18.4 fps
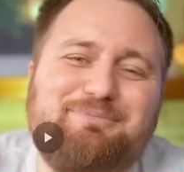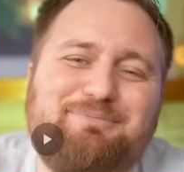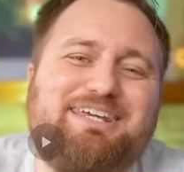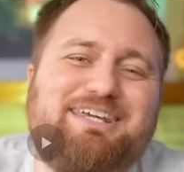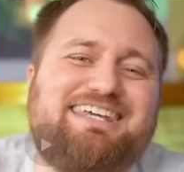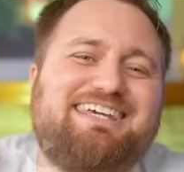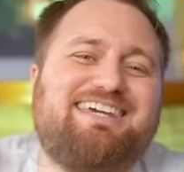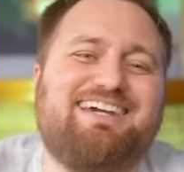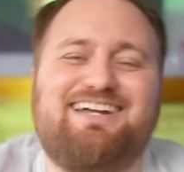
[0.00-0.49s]

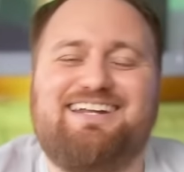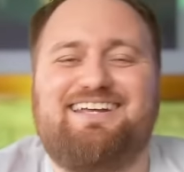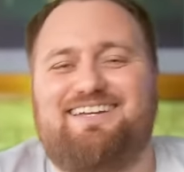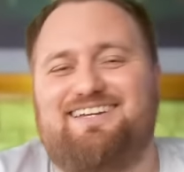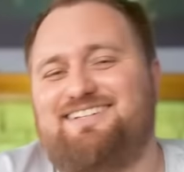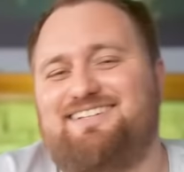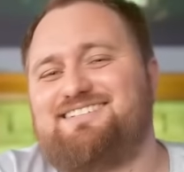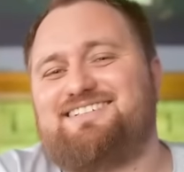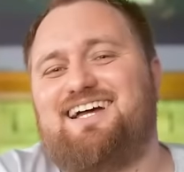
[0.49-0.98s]
tabii ki hani
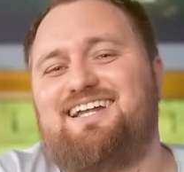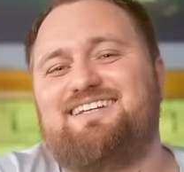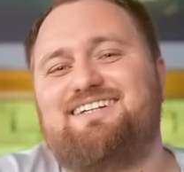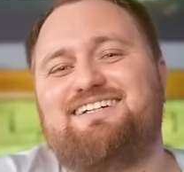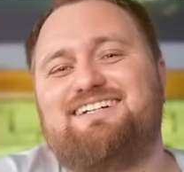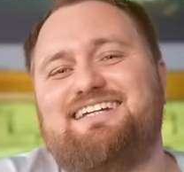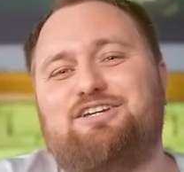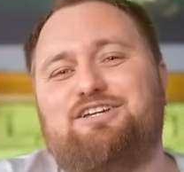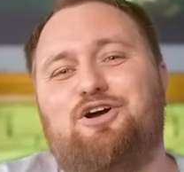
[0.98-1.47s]

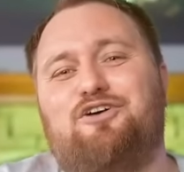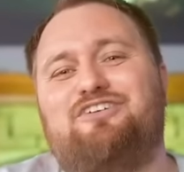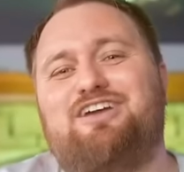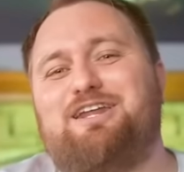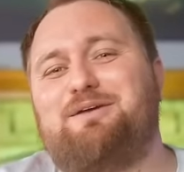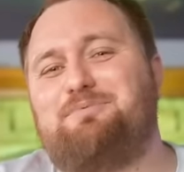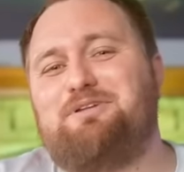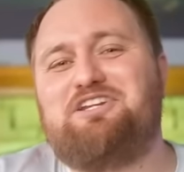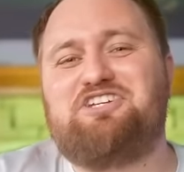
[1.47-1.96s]
insanların kilo
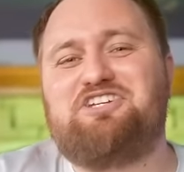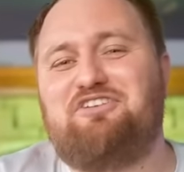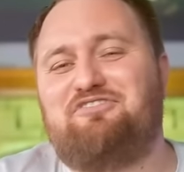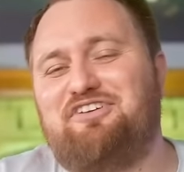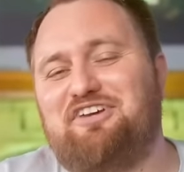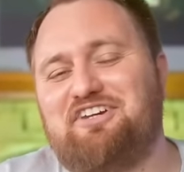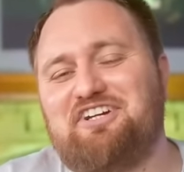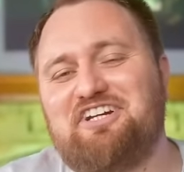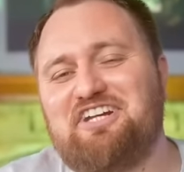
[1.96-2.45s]
verebileceği
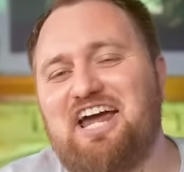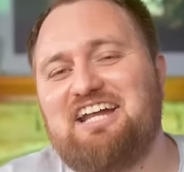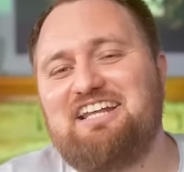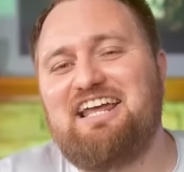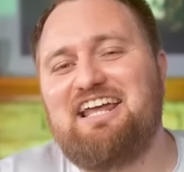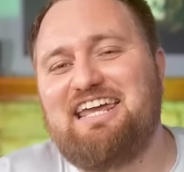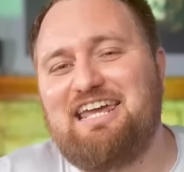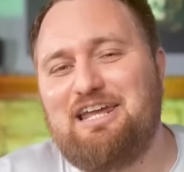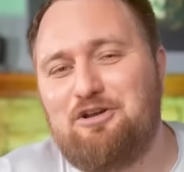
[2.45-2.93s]
fikri
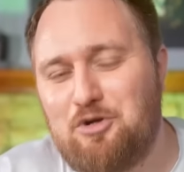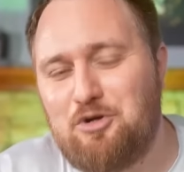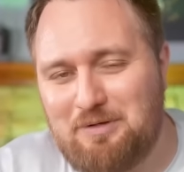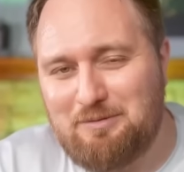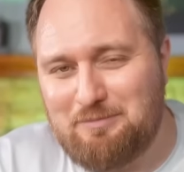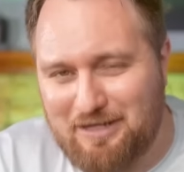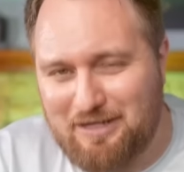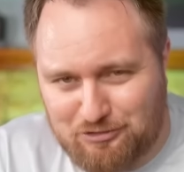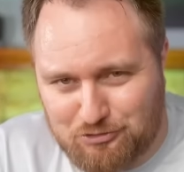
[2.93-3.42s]
nereden geliyor
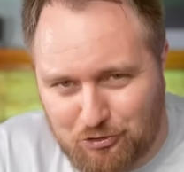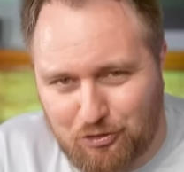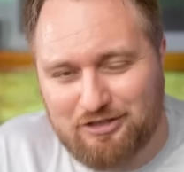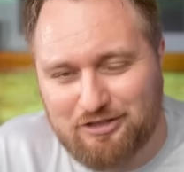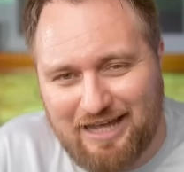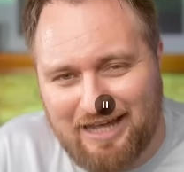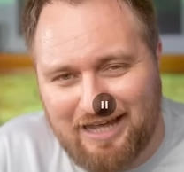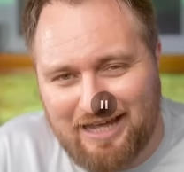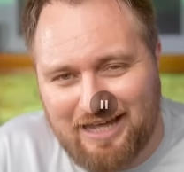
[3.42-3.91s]
bilmek zor
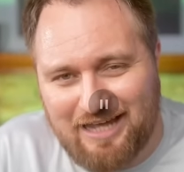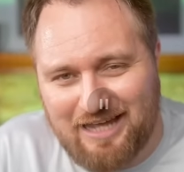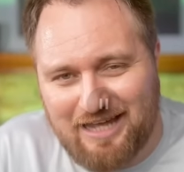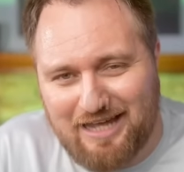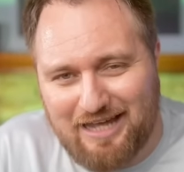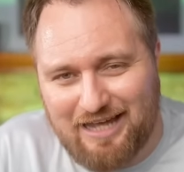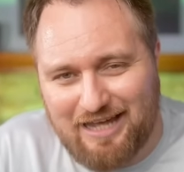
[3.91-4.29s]
10 yıl